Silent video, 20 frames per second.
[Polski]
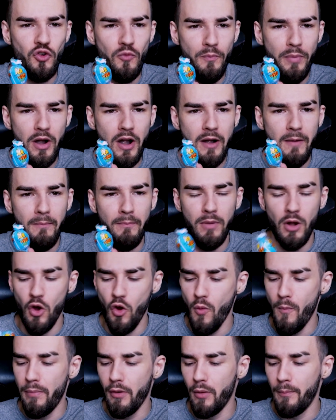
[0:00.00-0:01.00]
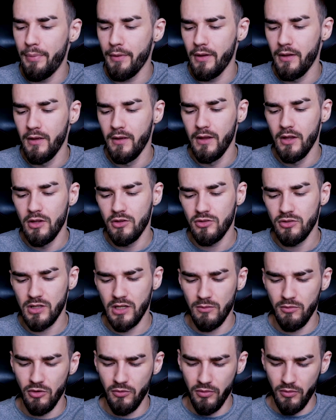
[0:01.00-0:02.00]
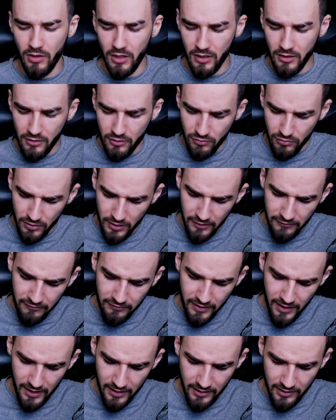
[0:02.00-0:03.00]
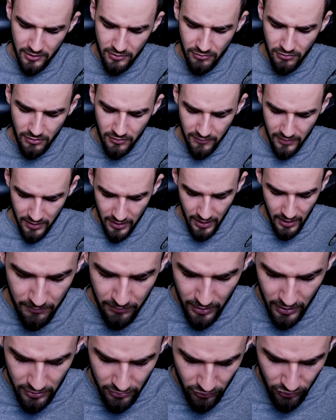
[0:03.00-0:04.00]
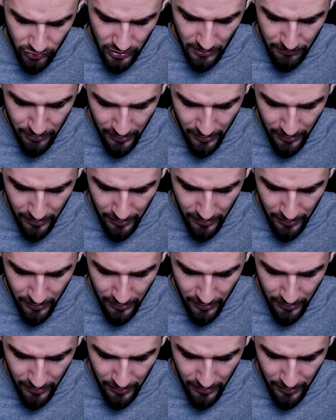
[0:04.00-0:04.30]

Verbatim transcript: super blow pop. Sugar blow pop, ale kurde, wielki skurkowany. Ej, będą tu